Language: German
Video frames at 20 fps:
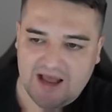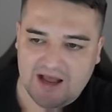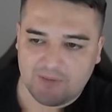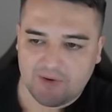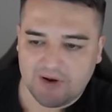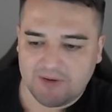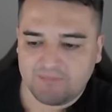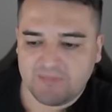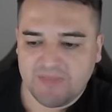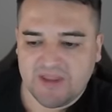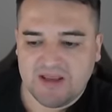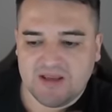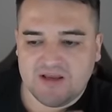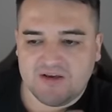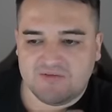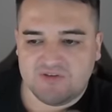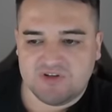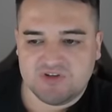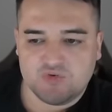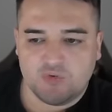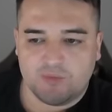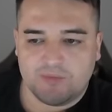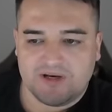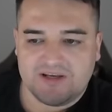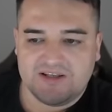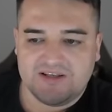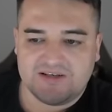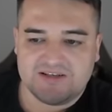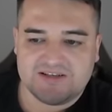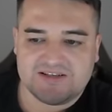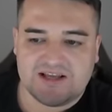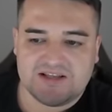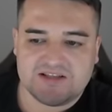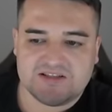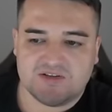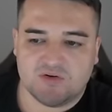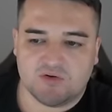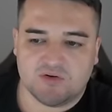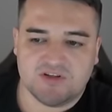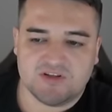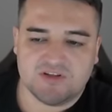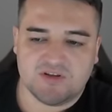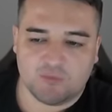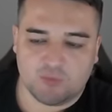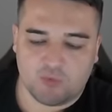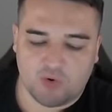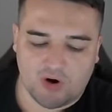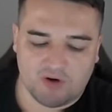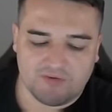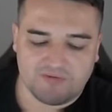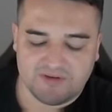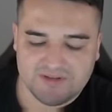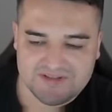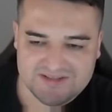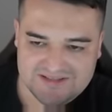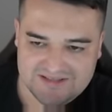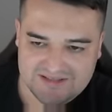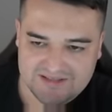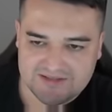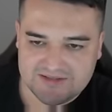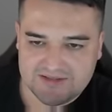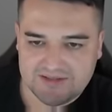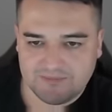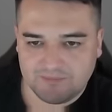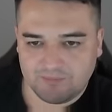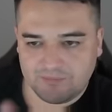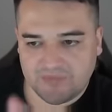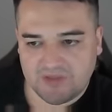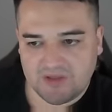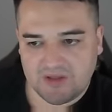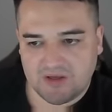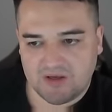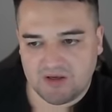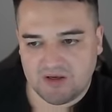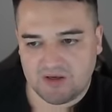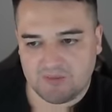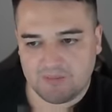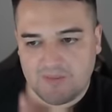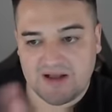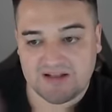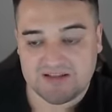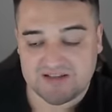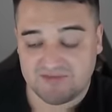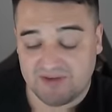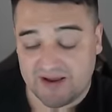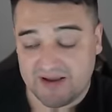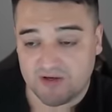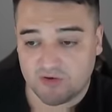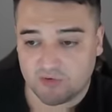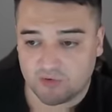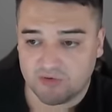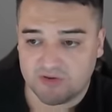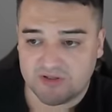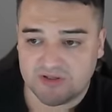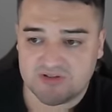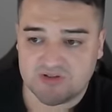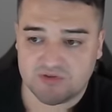Aber wieso man hier das Ganze noch nicht im Profit sieht, ähm, hat zwei Gründe.